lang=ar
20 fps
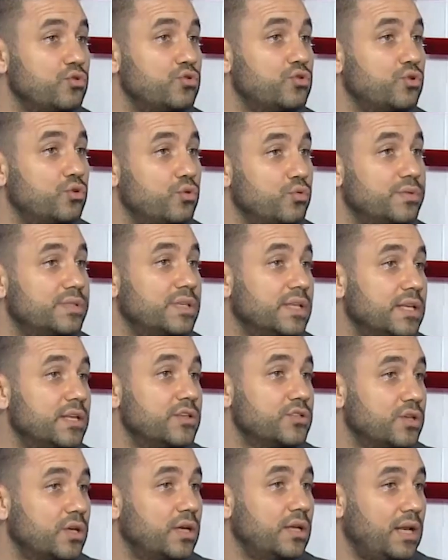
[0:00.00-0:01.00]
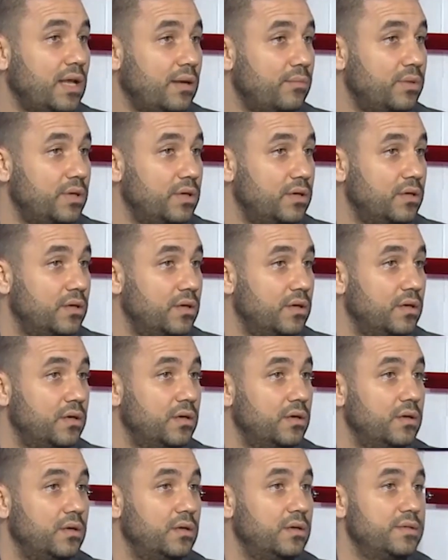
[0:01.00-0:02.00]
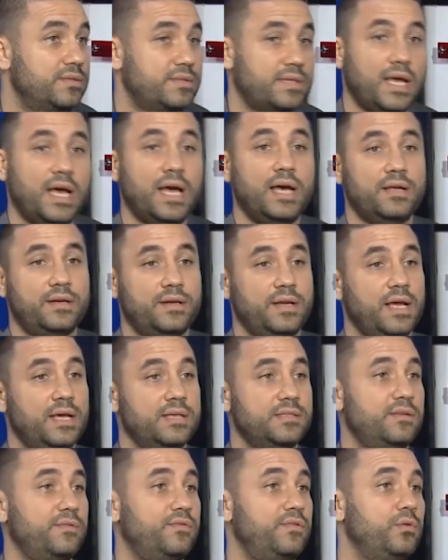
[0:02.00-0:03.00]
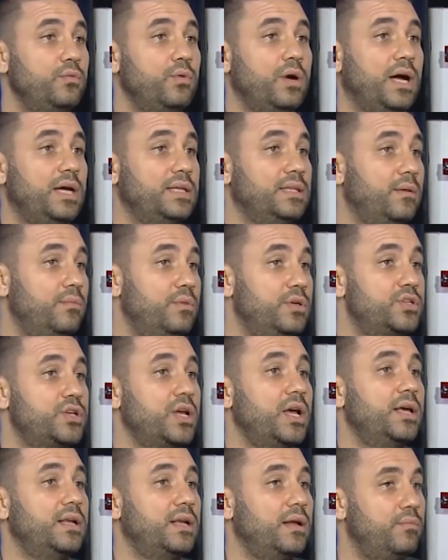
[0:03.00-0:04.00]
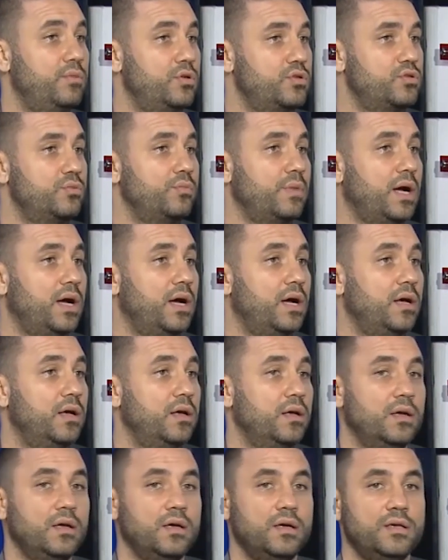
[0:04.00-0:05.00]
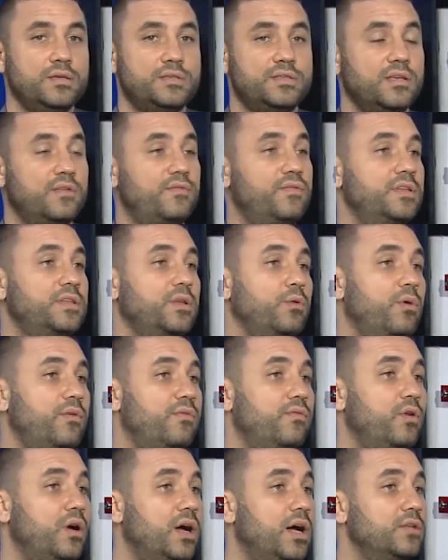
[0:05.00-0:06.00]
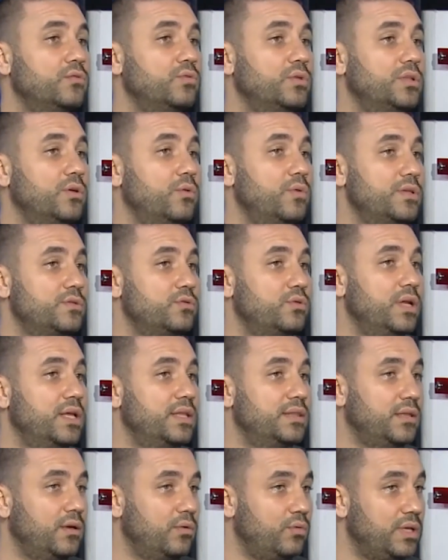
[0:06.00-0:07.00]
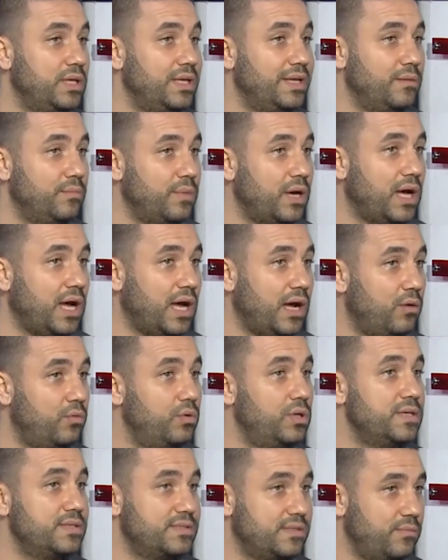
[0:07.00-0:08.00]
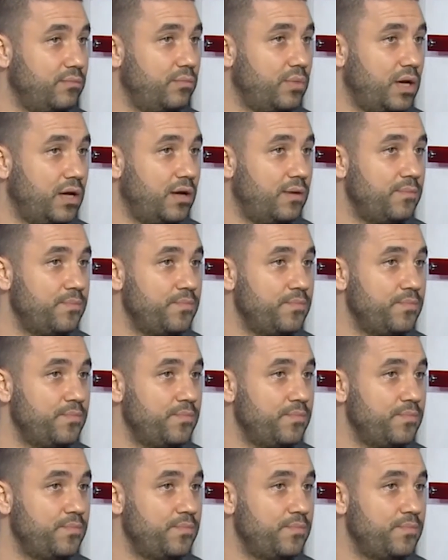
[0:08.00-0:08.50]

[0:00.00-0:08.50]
أشهر وسنة شغل قبل م. استحقاق الرئاسي في واحد قبل شهر قبل جمعة نعم. يصير في توافقات وتوازنات دولية ما حول اسم ما